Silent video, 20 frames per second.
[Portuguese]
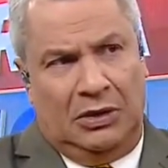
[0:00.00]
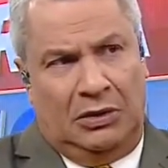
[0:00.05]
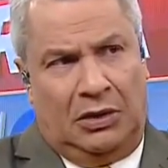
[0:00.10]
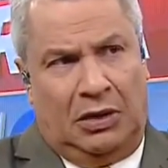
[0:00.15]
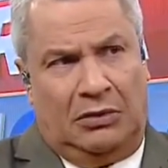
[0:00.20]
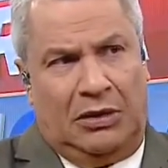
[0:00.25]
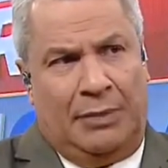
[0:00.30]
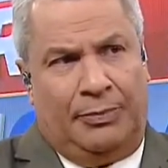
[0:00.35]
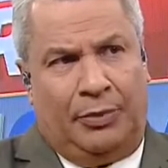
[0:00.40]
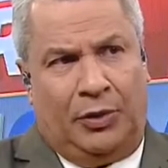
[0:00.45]

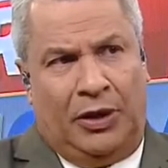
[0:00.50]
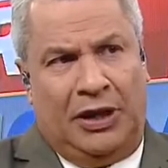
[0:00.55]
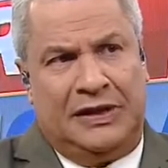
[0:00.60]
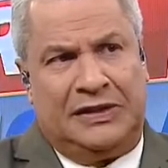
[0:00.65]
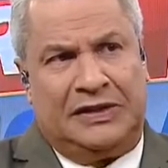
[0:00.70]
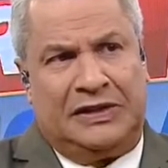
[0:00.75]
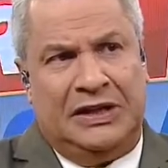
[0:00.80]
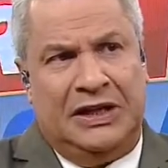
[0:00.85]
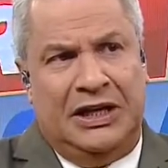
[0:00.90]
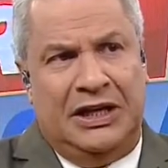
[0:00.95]
Logo
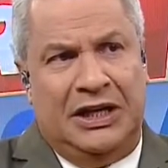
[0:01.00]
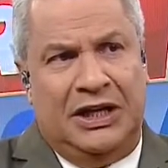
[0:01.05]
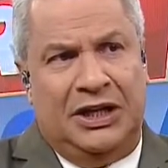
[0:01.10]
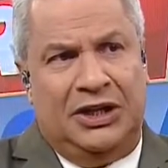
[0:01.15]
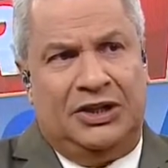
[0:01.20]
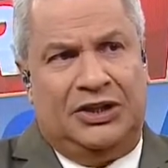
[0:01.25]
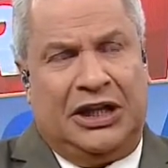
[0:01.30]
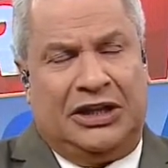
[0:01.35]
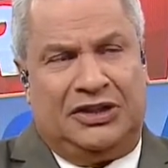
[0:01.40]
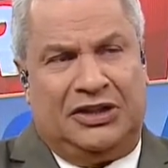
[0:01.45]
após,
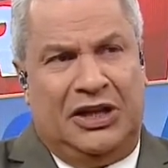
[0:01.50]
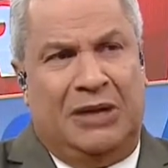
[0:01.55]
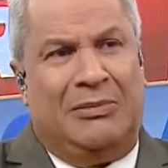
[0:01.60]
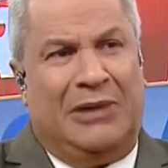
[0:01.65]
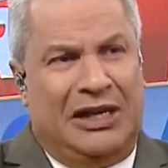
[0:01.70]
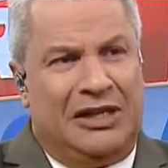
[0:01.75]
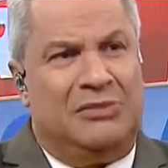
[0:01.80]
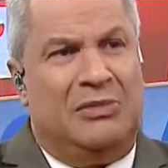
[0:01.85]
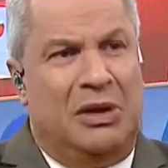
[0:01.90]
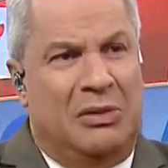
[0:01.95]
já tinha
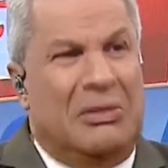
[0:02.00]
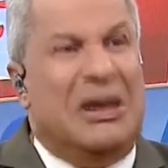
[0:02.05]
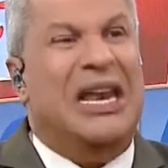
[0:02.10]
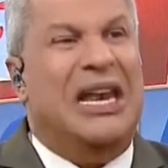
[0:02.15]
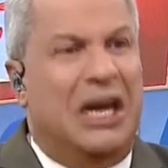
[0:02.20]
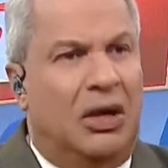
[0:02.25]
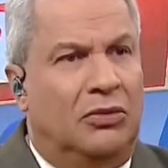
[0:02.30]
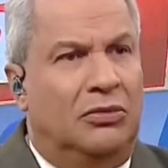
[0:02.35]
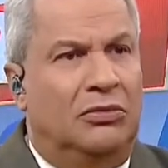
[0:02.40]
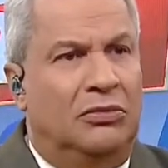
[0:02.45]
mais de meio
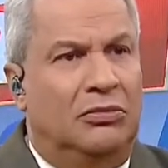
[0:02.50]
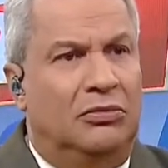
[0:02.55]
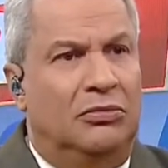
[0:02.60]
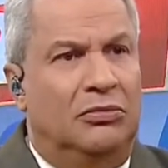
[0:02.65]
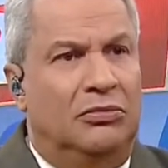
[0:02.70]
milhão